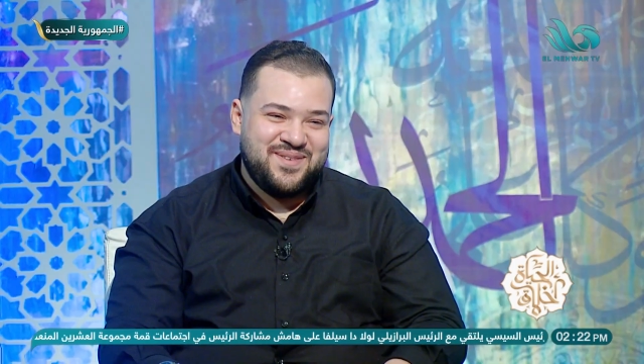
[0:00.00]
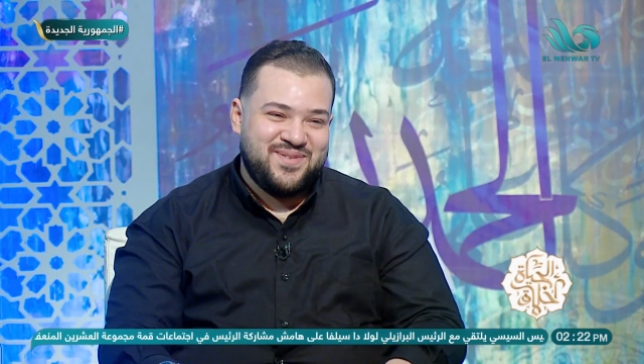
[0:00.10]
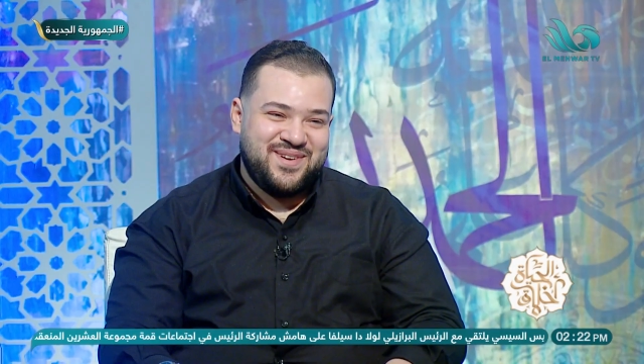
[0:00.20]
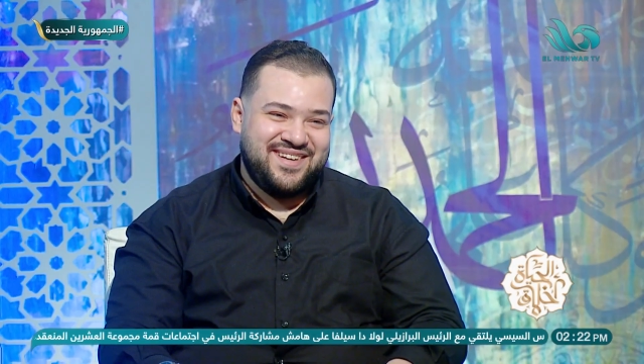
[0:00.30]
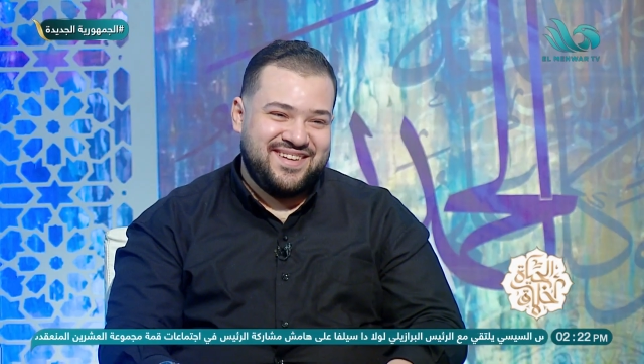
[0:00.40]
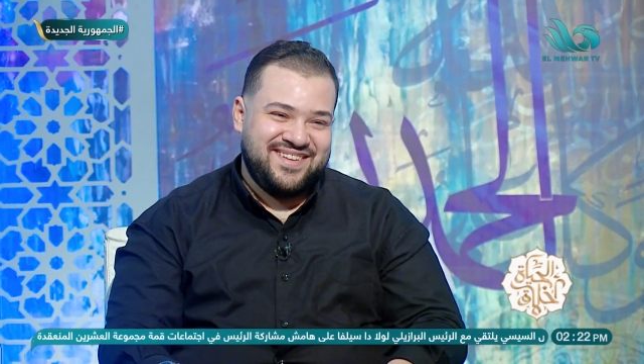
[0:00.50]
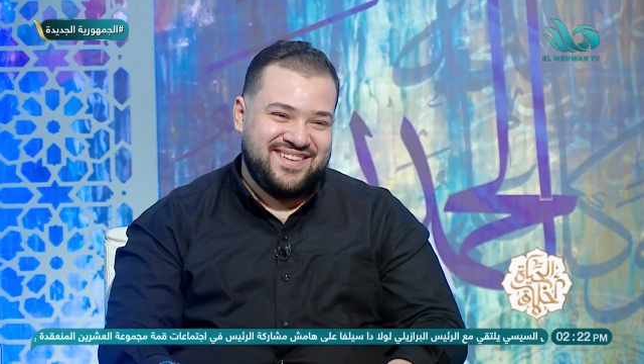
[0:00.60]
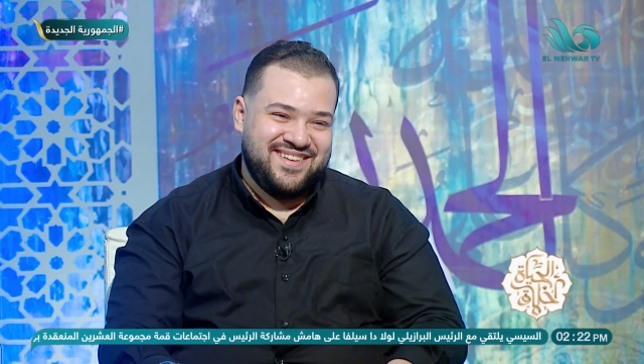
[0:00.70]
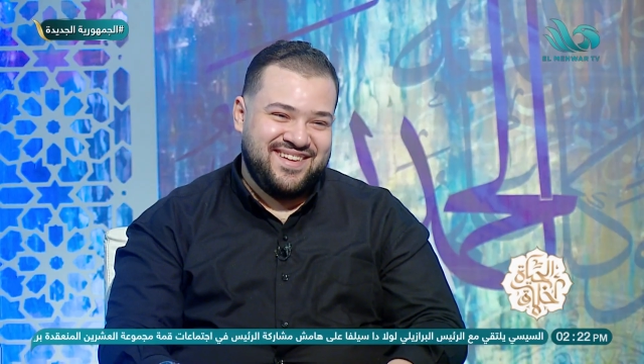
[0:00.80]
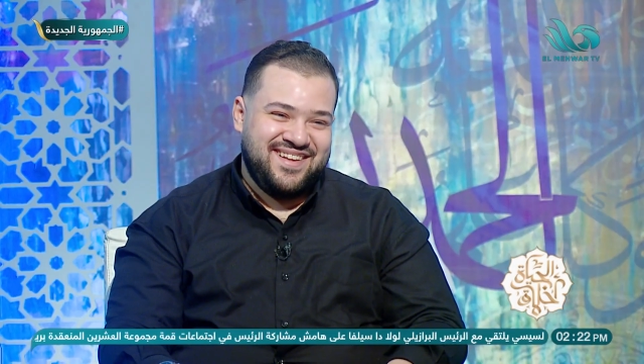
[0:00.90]
نورنا
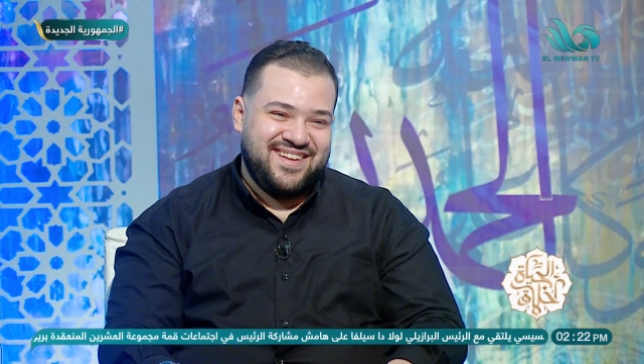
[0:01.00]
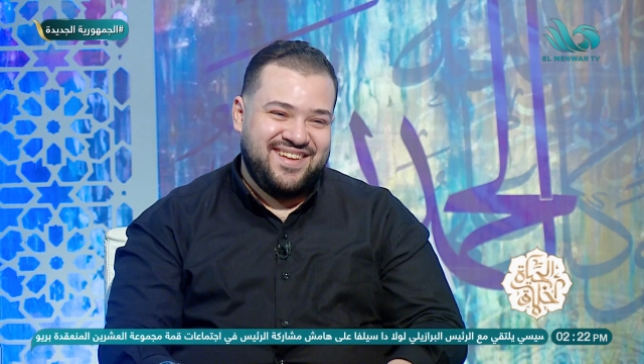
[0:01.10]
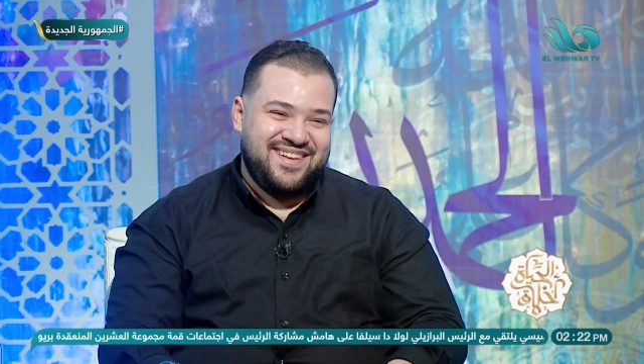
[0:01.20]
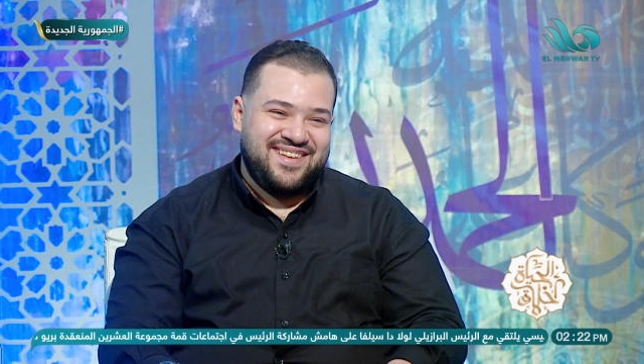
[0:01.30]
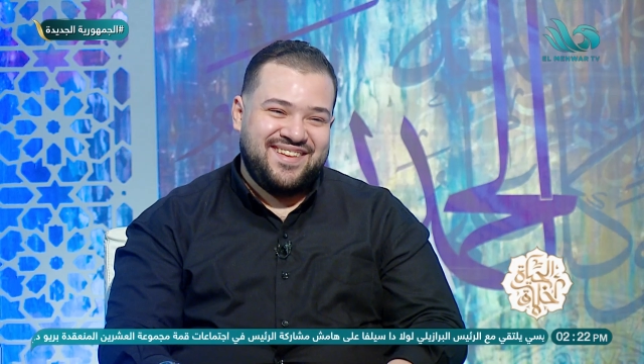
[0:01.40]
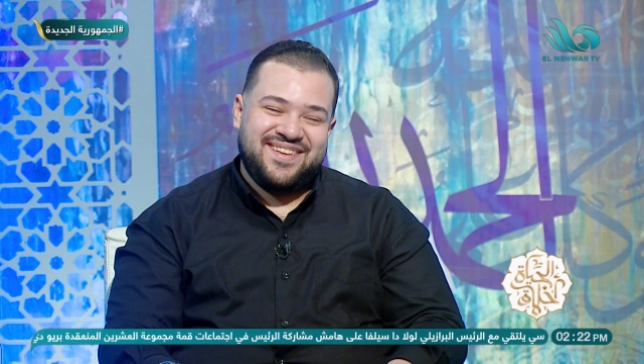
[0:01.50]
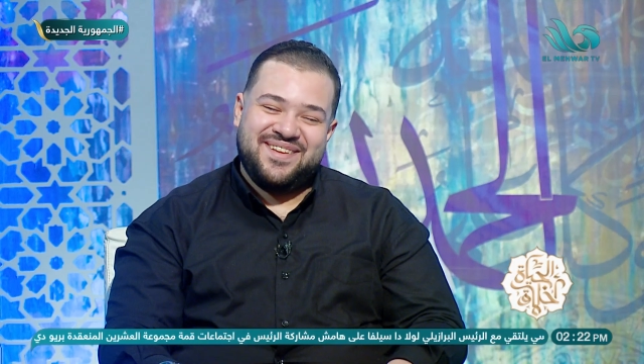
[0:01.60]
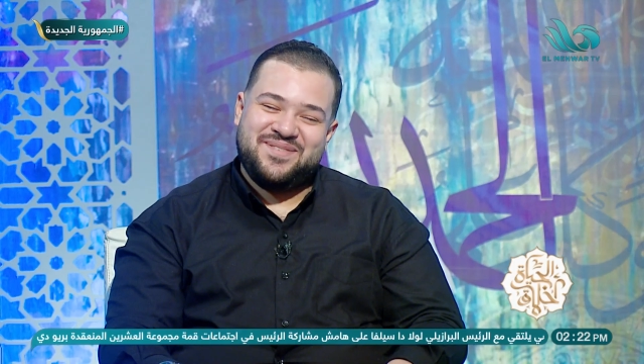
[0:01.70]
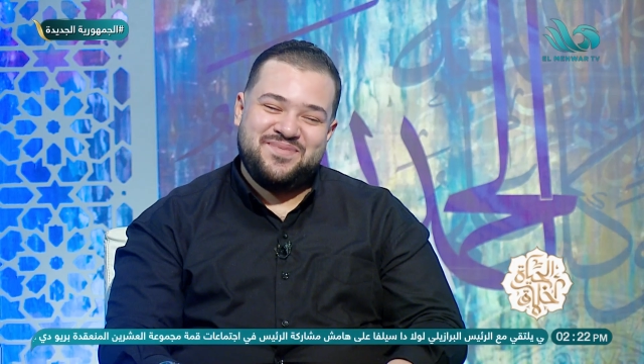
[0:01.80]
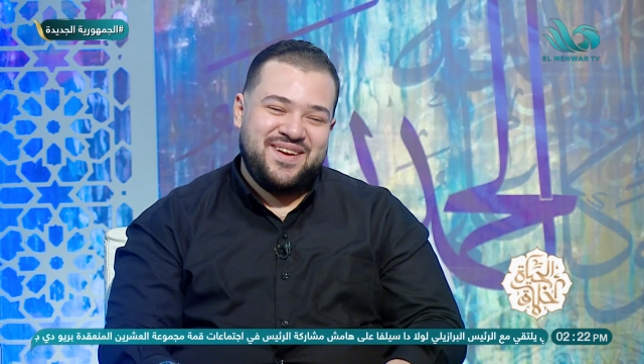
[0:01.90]
ومشرفنا
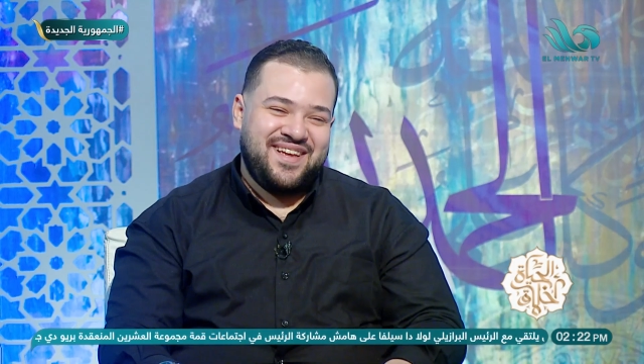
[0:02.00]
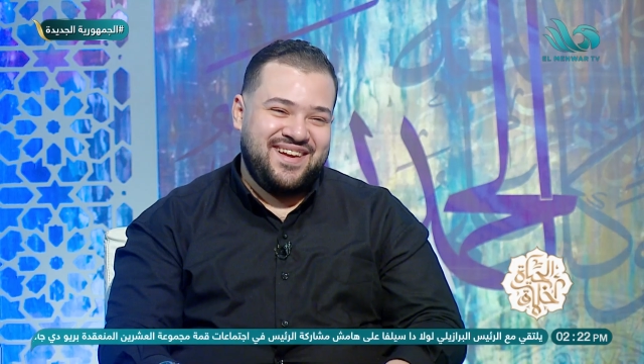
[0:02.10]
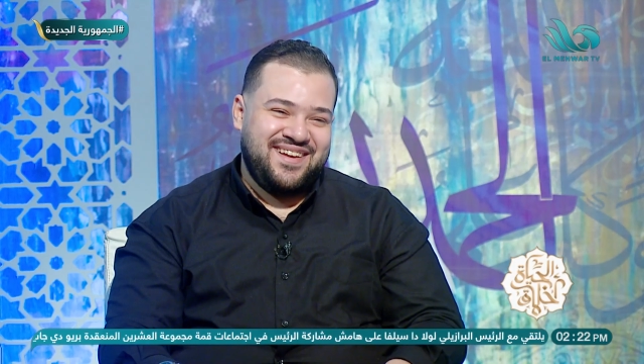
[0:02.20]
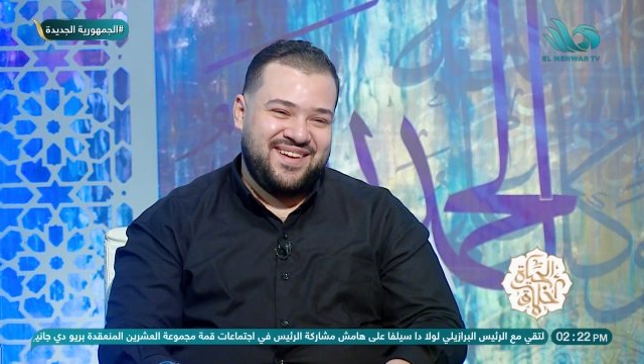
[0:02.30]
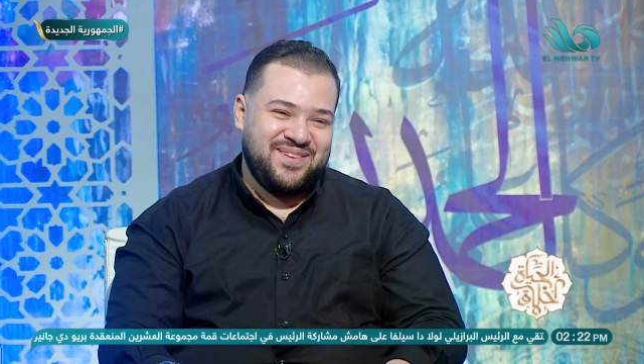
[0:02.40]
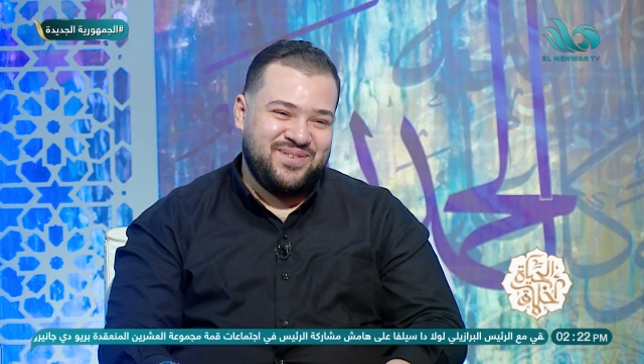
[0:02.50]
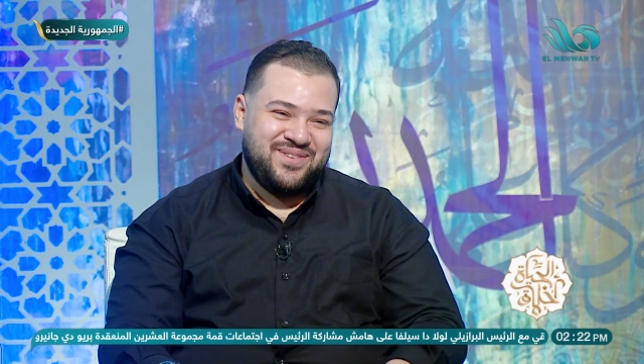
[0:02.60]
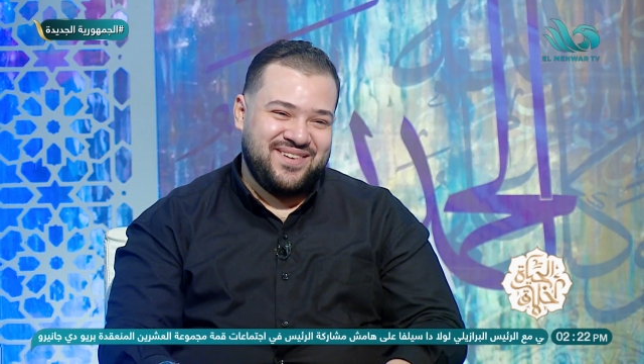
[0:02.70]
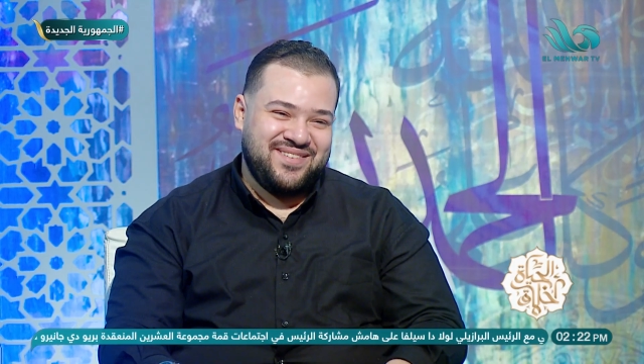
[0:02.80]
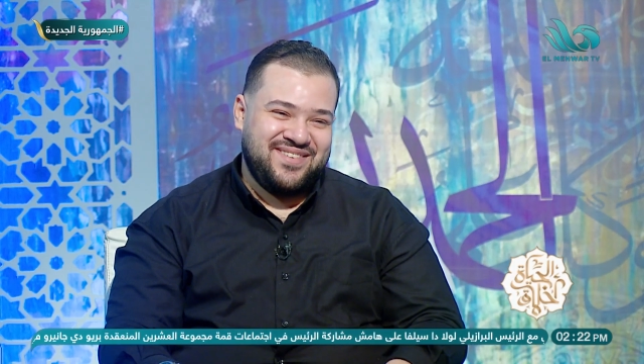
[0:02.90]
ربنا يخليك اهلا
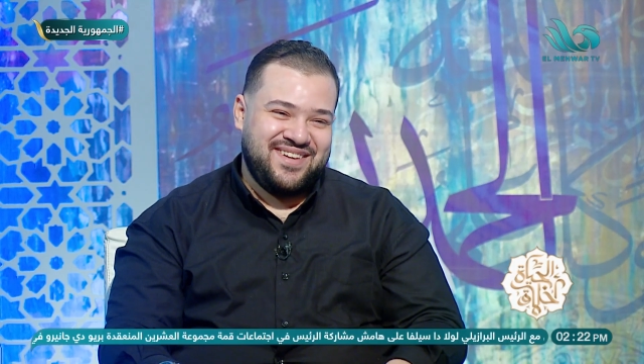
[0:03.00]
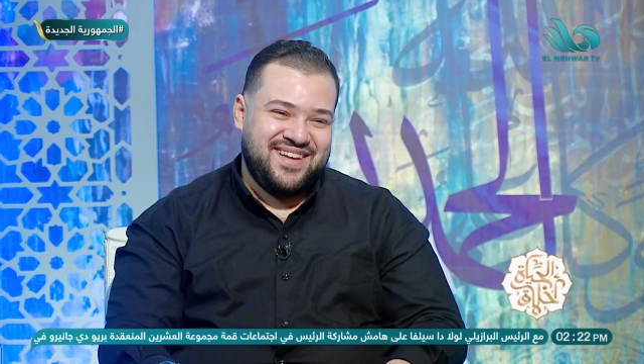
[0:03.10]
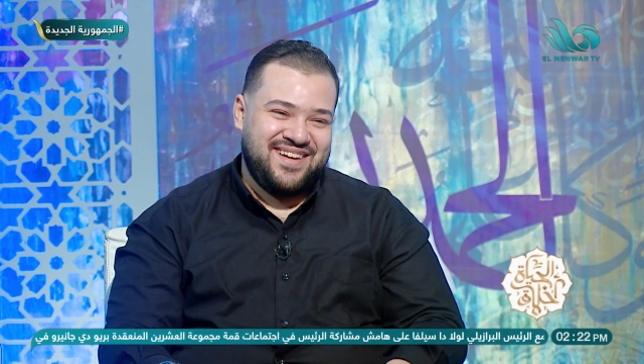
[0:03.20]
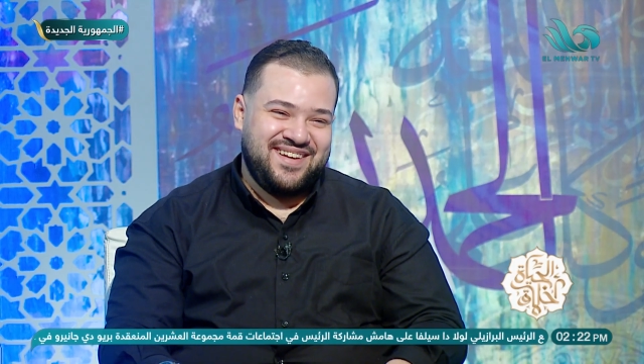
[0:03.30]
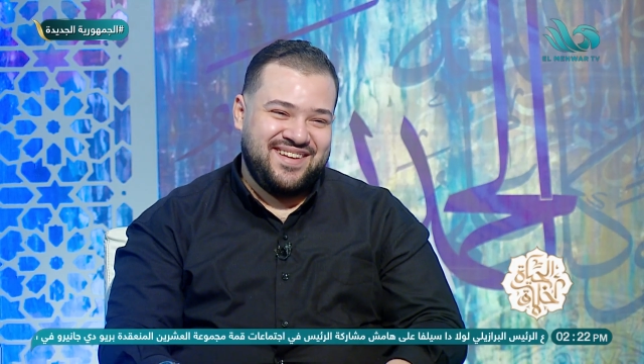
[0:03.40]
وسهلا بيك